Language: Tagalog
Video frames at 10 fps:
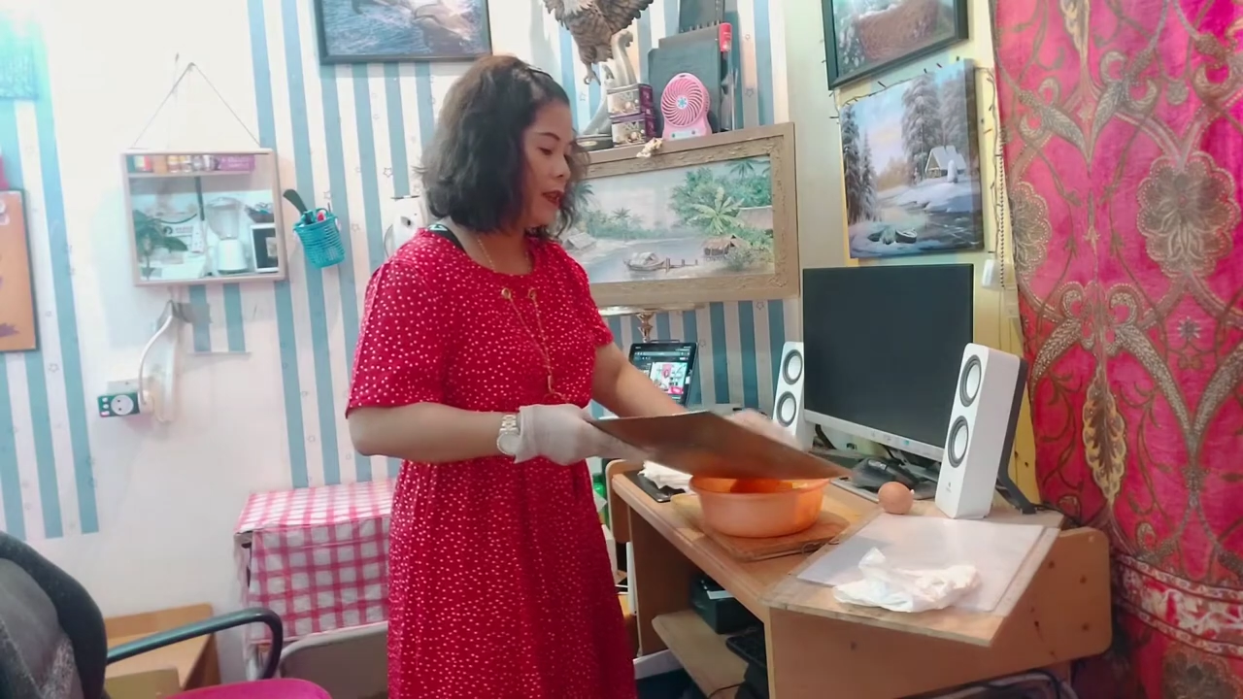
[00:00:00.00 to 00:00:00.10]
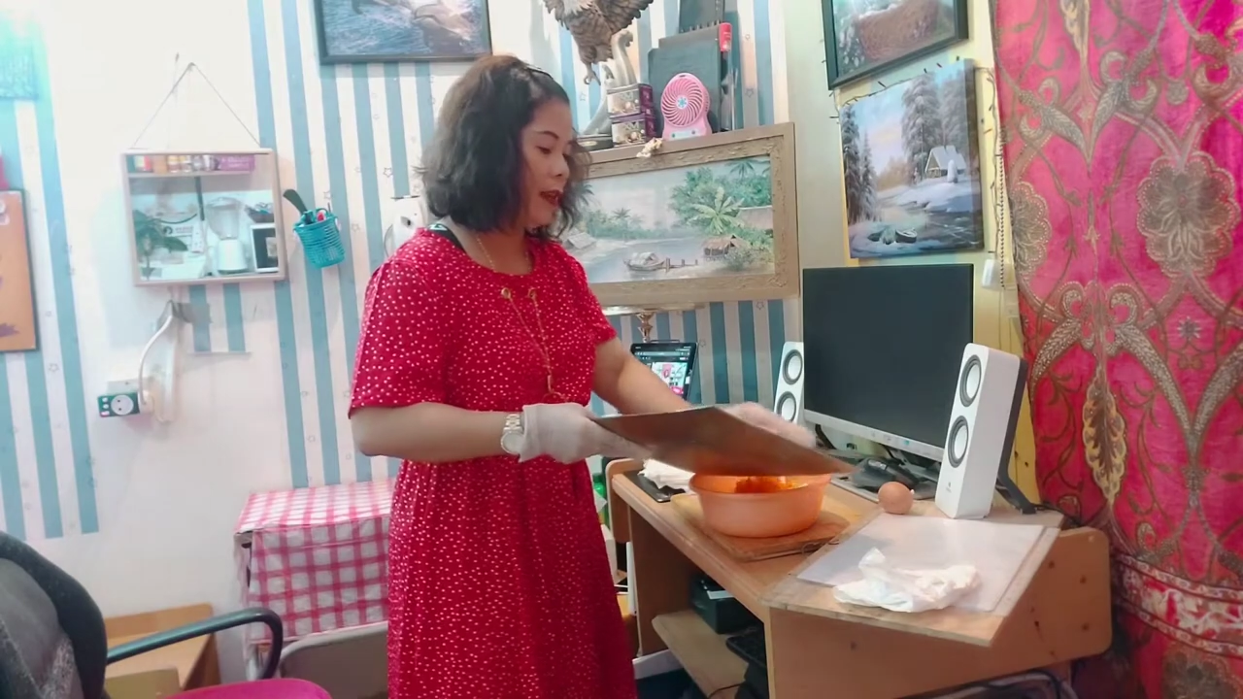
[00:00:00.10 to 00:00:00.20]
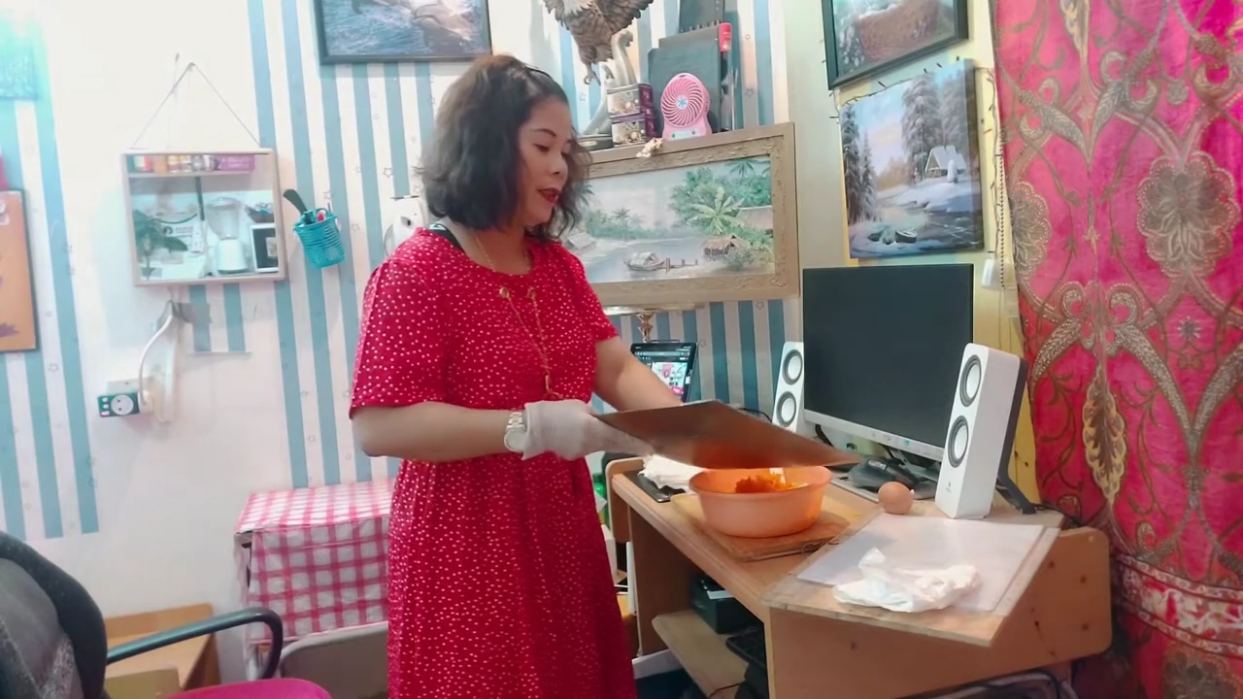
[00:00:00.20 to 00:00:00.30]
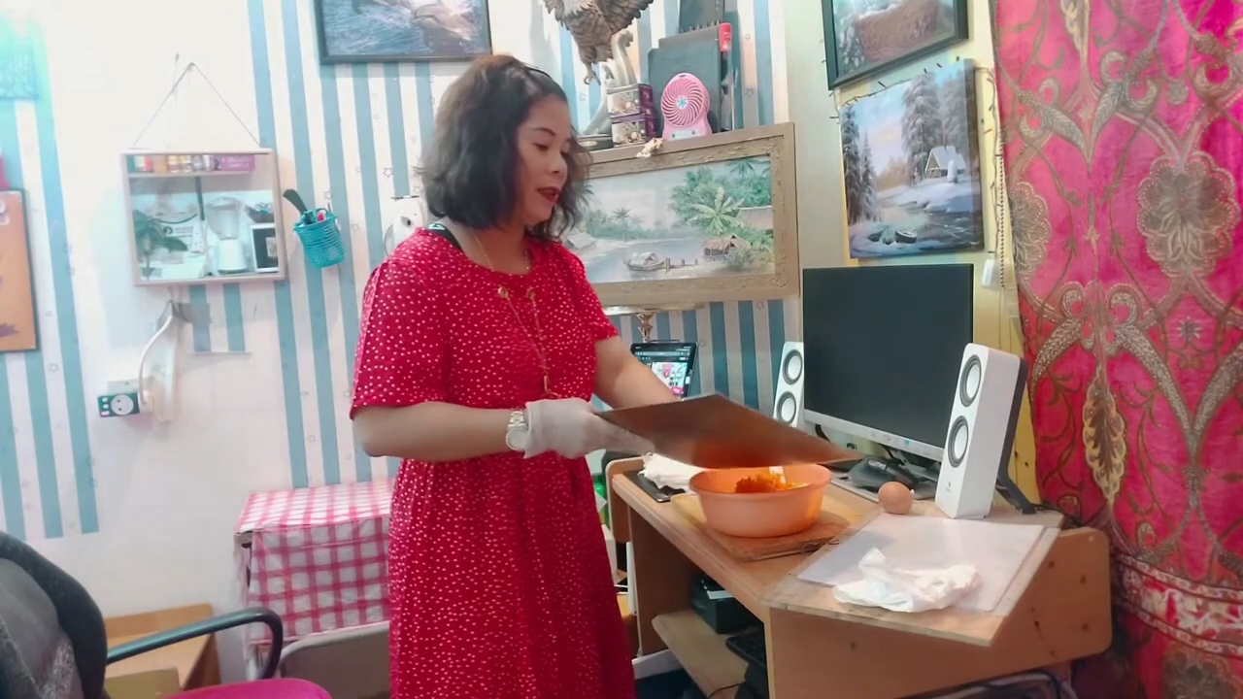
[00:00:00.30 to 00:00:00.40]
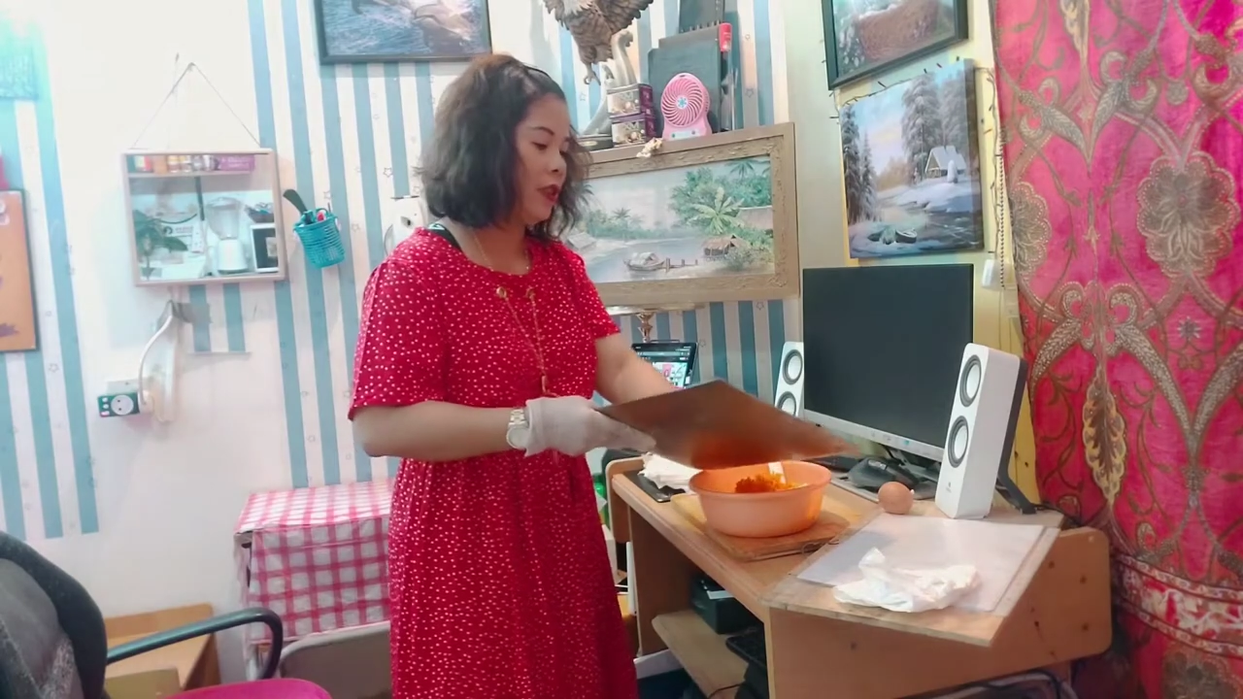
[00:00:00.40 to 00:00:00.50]

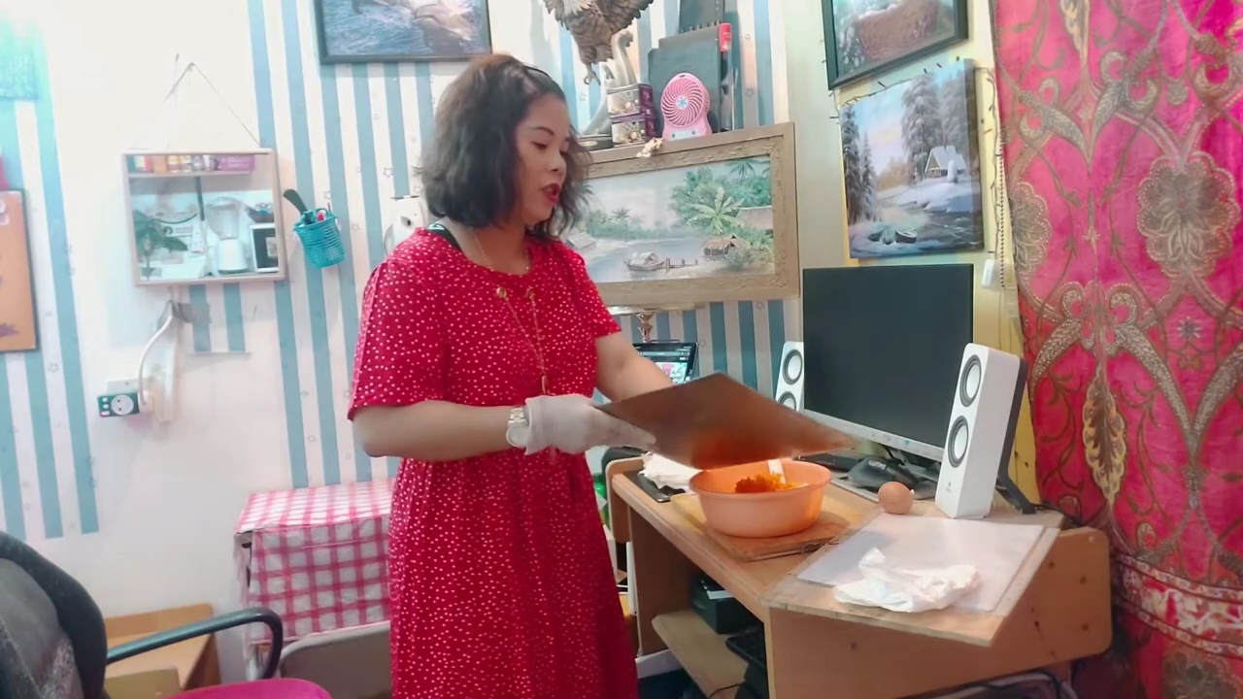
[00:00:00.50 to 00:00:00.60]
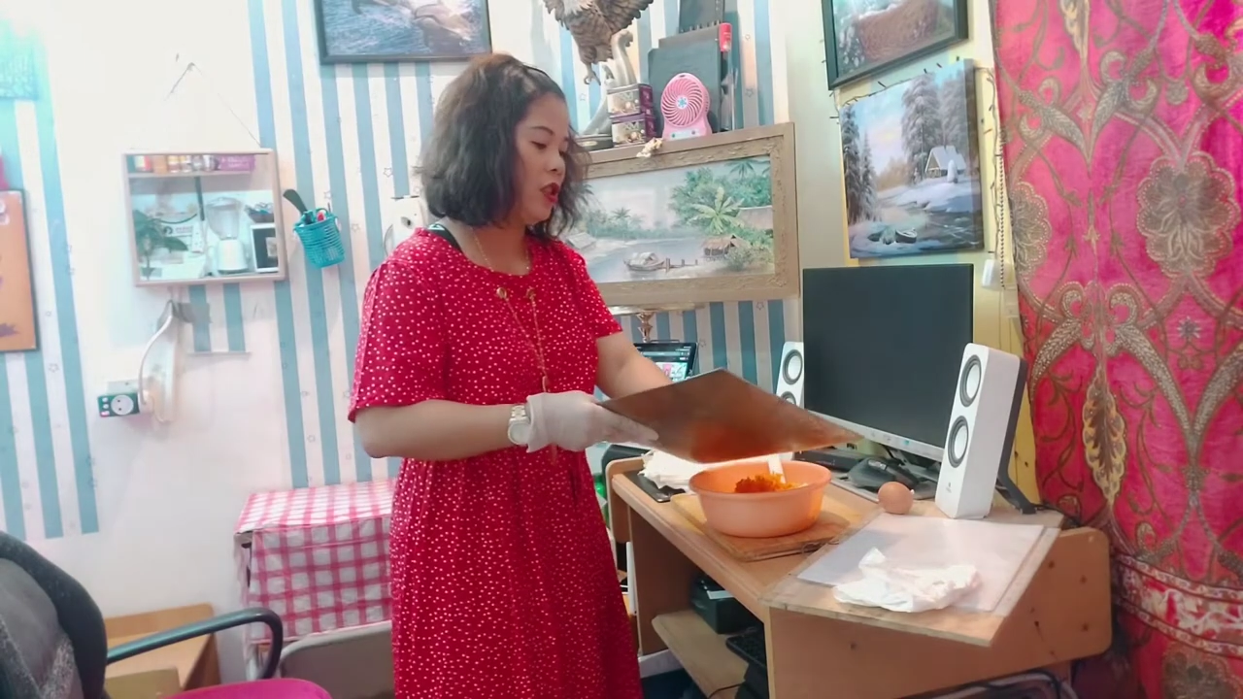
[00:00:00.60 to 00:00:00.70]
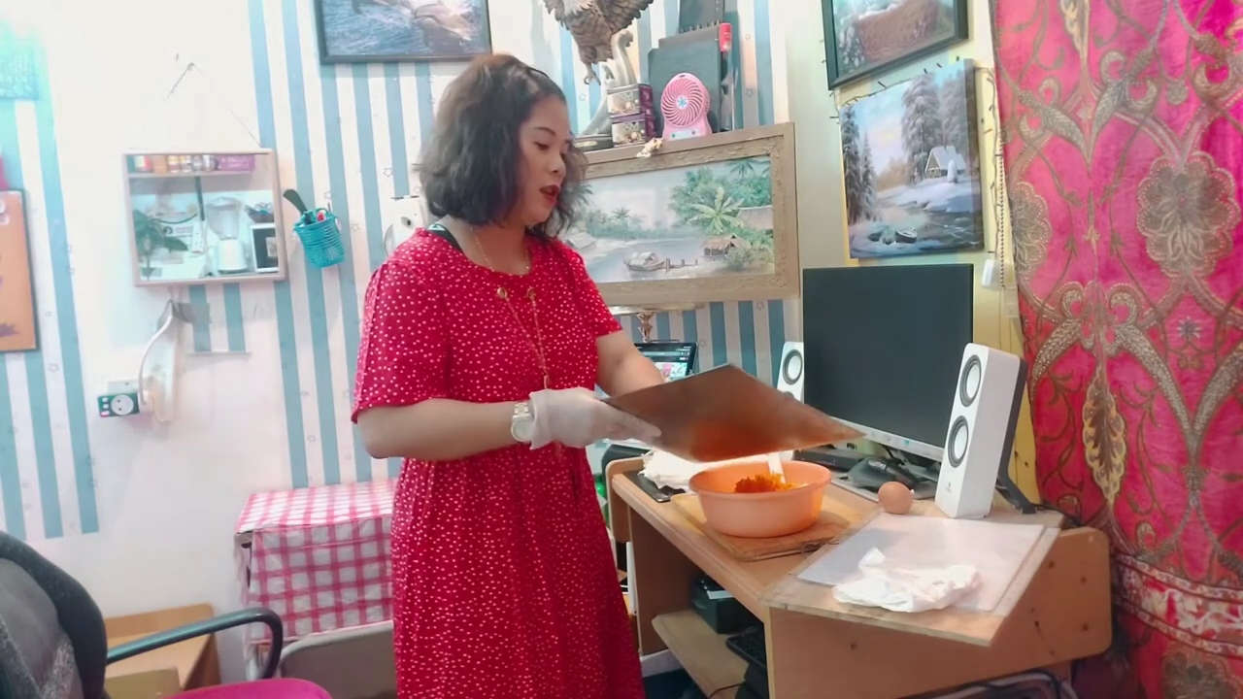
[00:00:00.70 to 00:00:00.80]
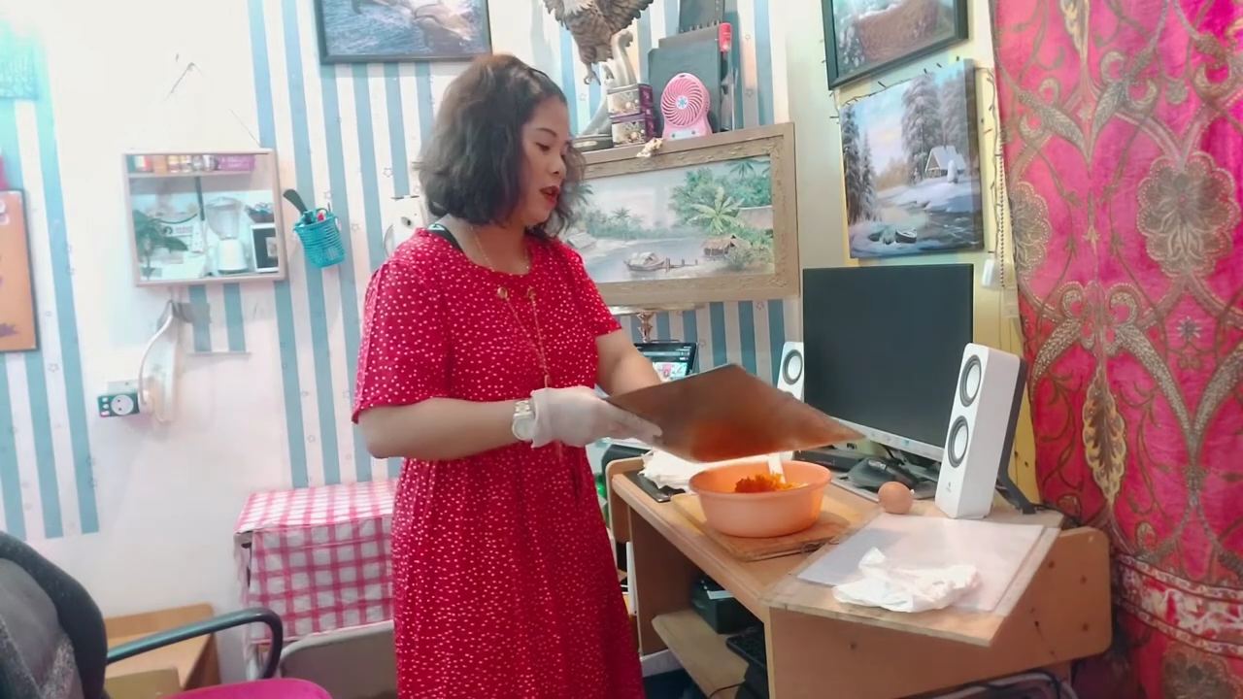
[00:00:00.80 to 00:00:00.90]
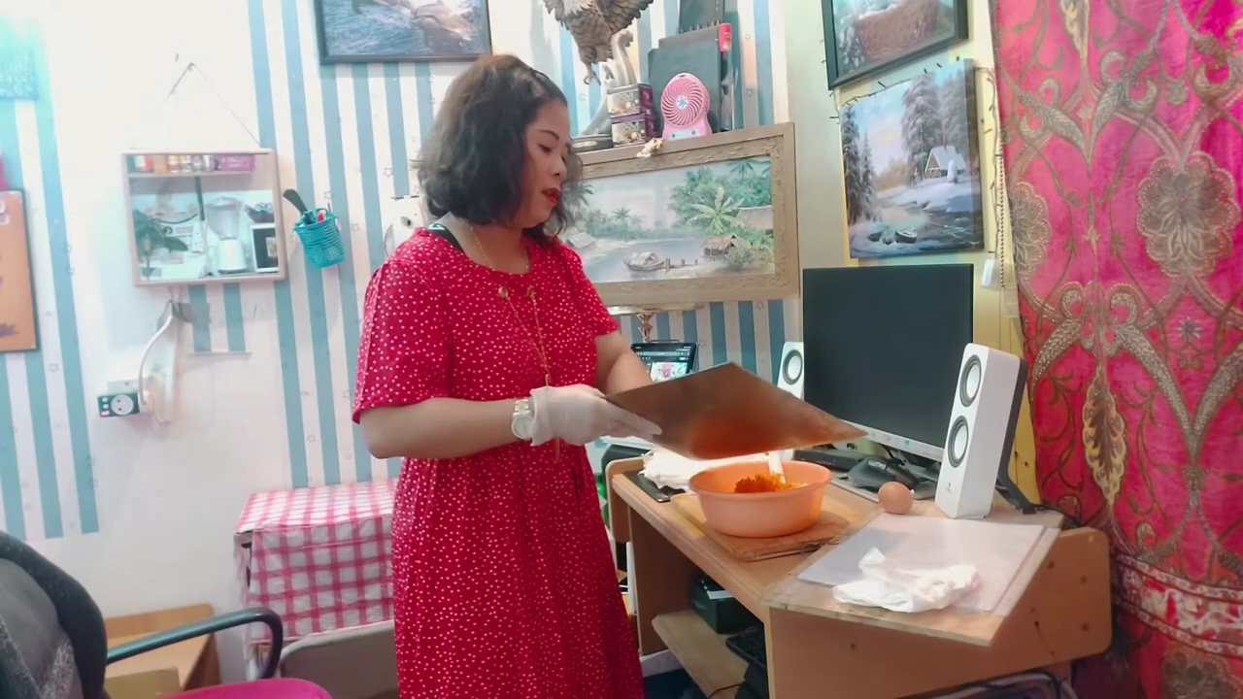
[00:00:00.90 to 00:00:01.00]
dilata
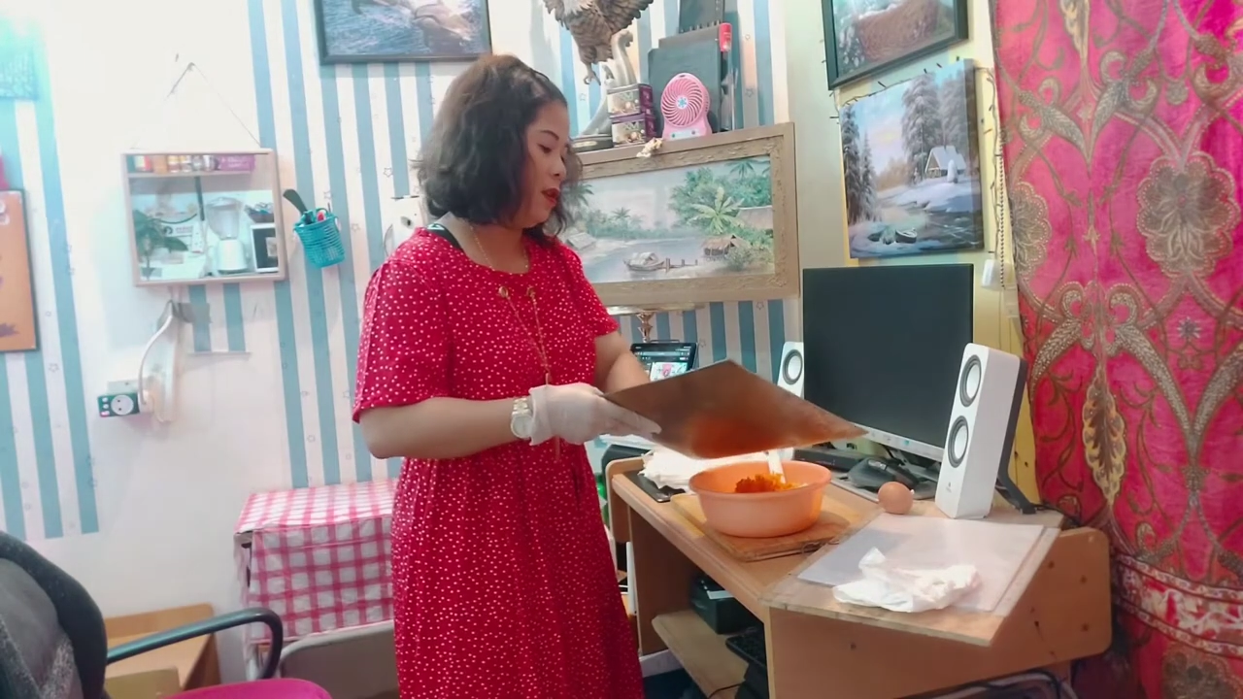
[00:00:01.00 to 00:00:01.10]
siya.